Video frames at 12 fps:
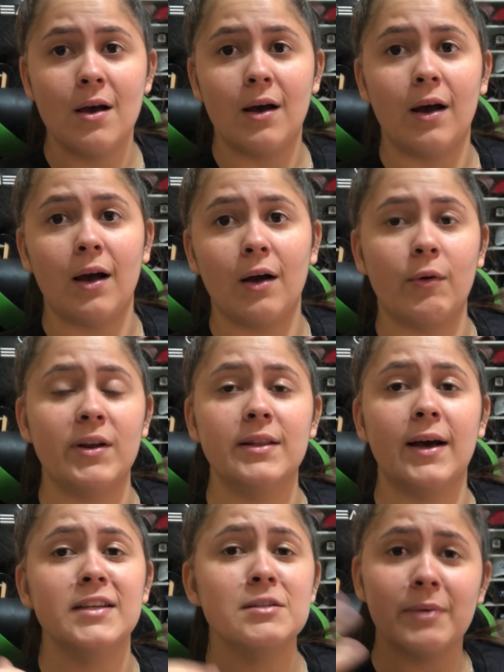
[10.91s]
a
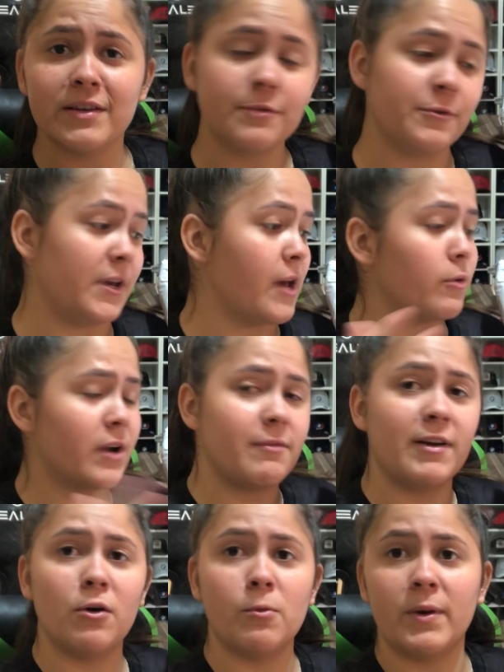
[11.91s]
qualidade, mas enfim, quero gravar
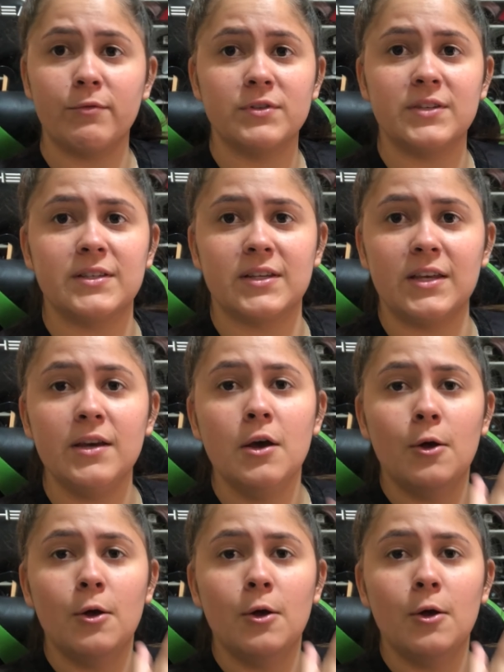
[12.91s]
logo pra vocês aqui.